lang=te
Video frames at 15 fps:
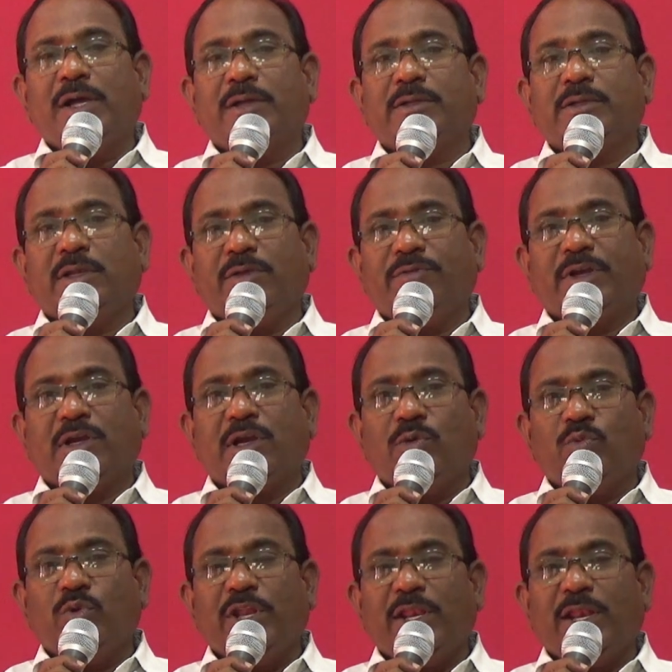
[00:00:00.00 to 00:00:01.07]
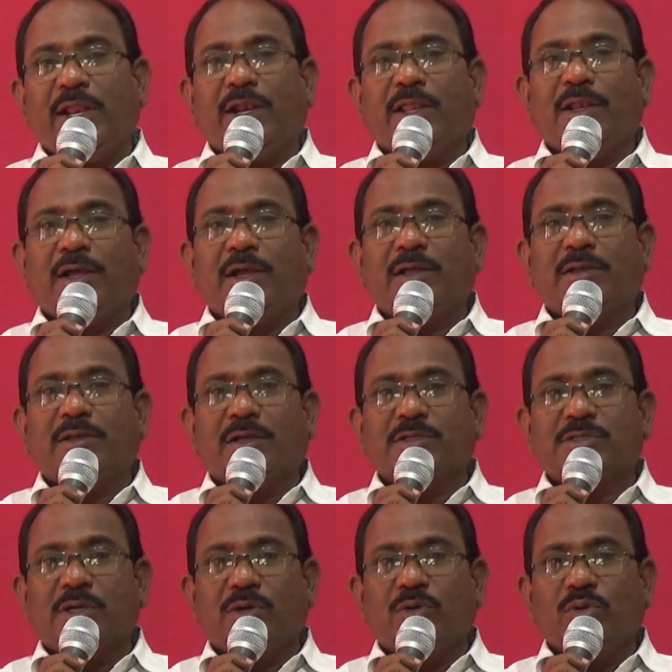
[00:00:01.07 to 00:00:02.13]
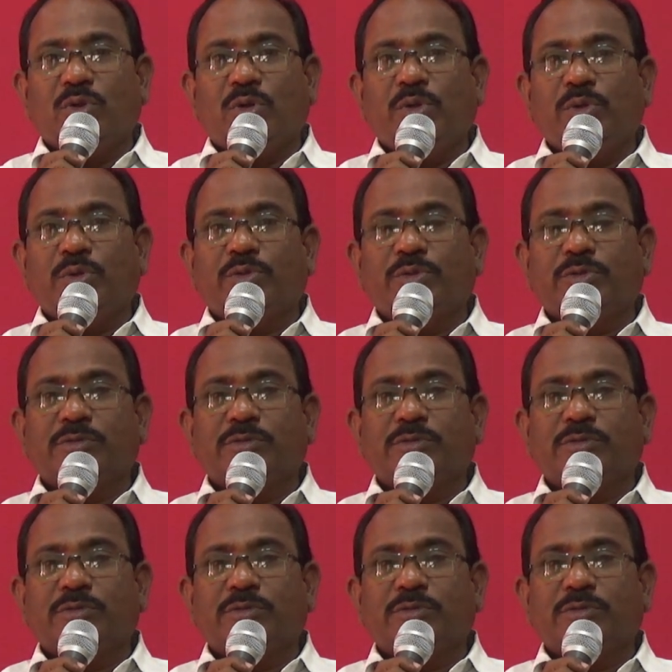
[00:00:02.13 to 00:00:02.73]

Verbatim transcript: నీవిక్కడ ఉండిన ఎడల నా సహోదరుడు